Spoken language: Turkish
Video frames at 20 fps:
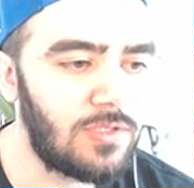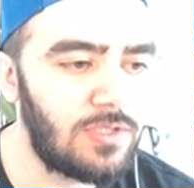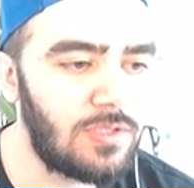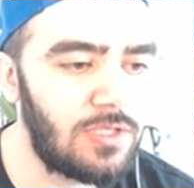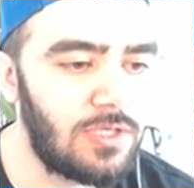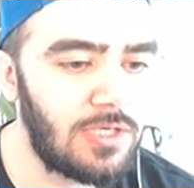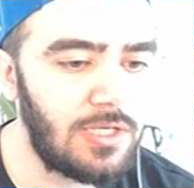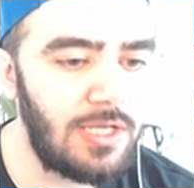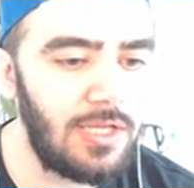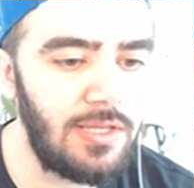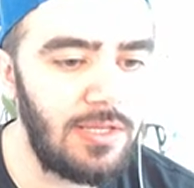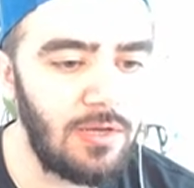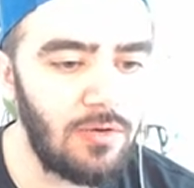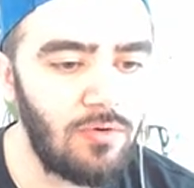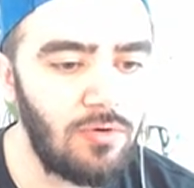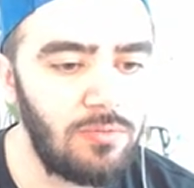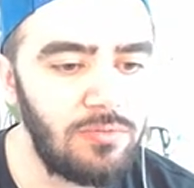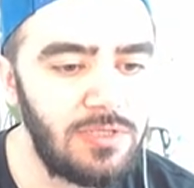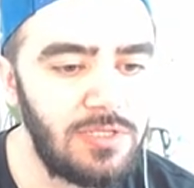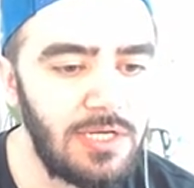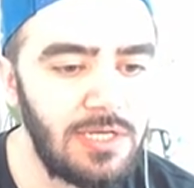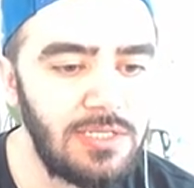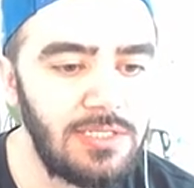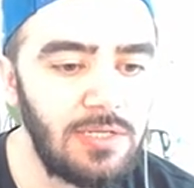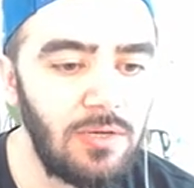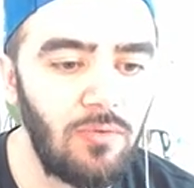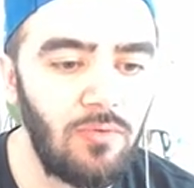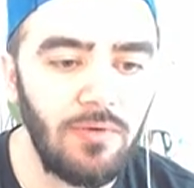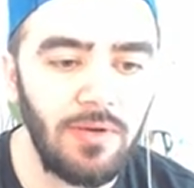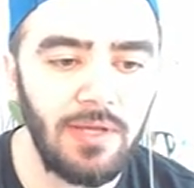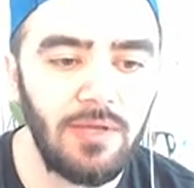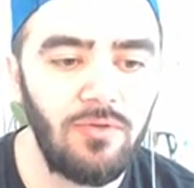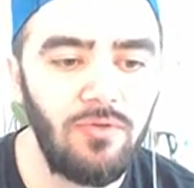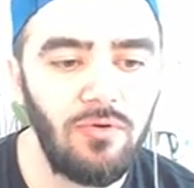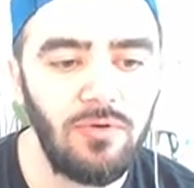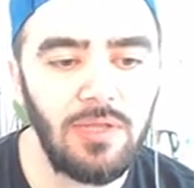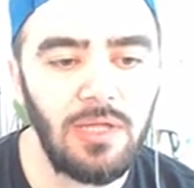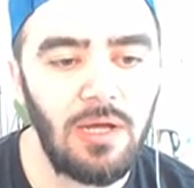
47'ye koymuş 8'e 10'a gidiyor.